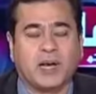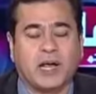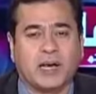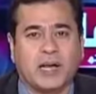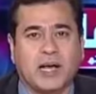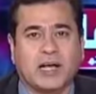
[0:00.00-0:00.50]

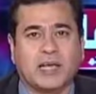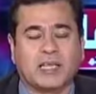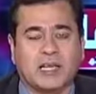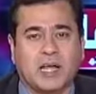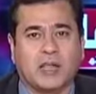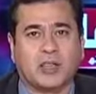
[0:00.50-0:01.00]
बनाना
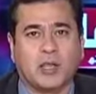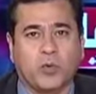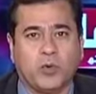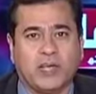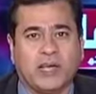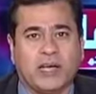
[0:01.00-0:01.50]
कितना
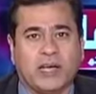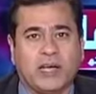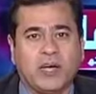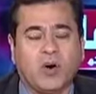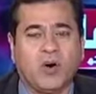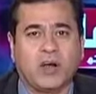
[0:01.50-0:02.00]
जरूरी है
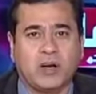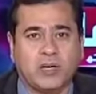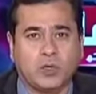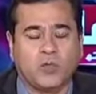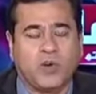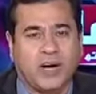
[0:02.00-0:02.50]
और अगर
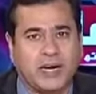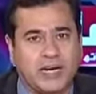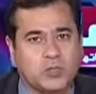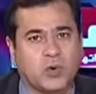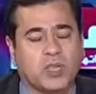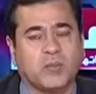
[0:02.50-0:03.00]
तो वाकई
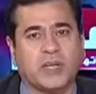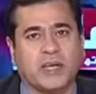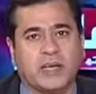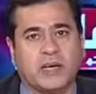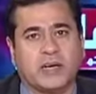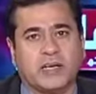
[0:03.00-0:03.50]
टूरिज्म
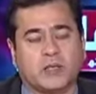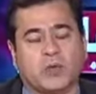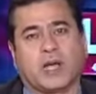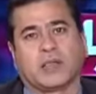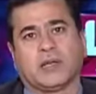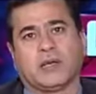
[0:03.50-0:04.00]
लेके आनी है तो
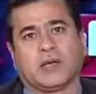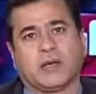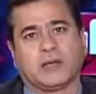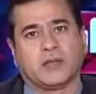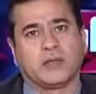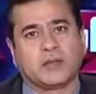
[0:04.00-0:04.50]
कैसे लेकर
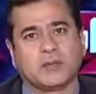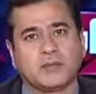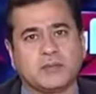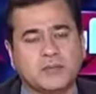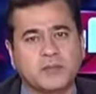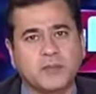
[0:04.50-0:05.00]
आनी है
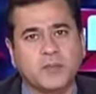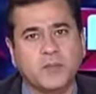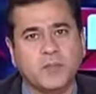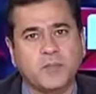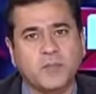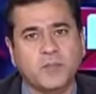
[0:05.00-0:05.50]
देखिए
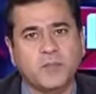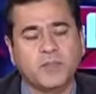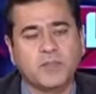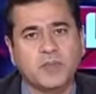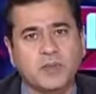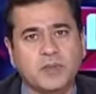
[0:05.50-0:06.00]
जी
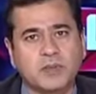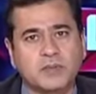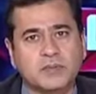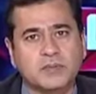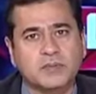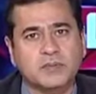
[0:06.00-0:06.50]
टूरिज्म पाकिस्तान
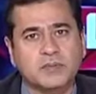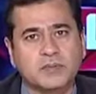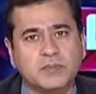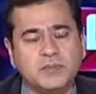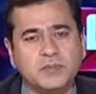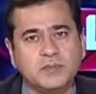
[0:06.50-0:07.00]
में बहुत
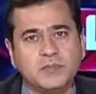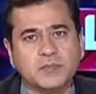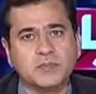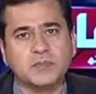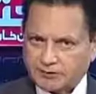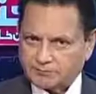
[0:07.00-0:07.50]
ज्यादा
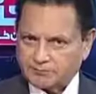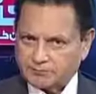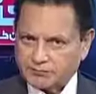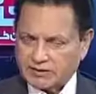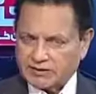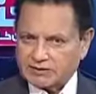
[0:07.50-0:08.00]
पोटेंशियल है
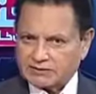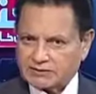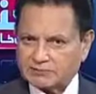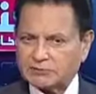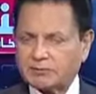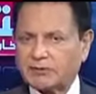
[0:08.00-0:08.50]

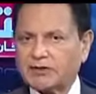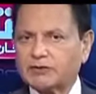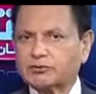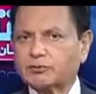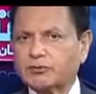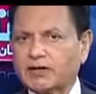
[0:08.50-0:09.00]
सबसे
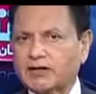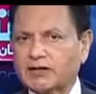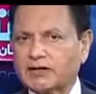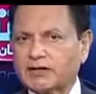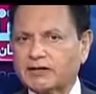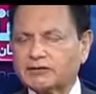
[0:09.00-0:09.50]
पहले तो
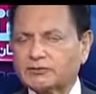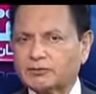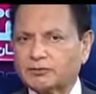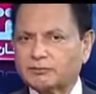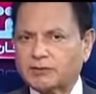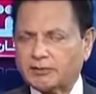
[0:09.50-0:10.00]
मैं
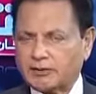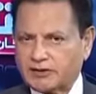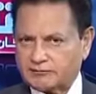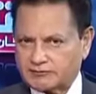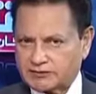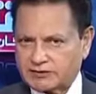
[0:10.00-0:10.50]
जो
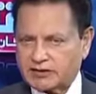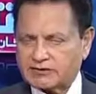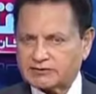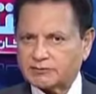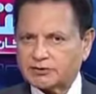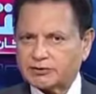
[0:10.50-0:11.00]
हमारे वजीर
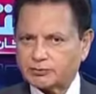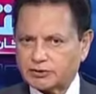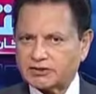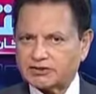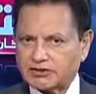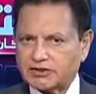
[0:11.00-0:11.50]
अजम ने
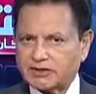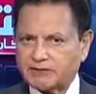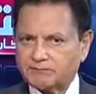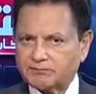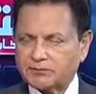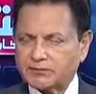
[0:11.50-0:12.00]
ट्वीट किया
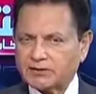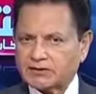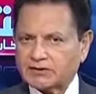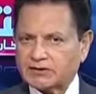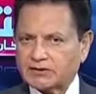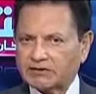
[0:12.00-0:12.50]
है
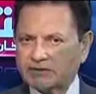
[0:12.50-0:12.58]
कि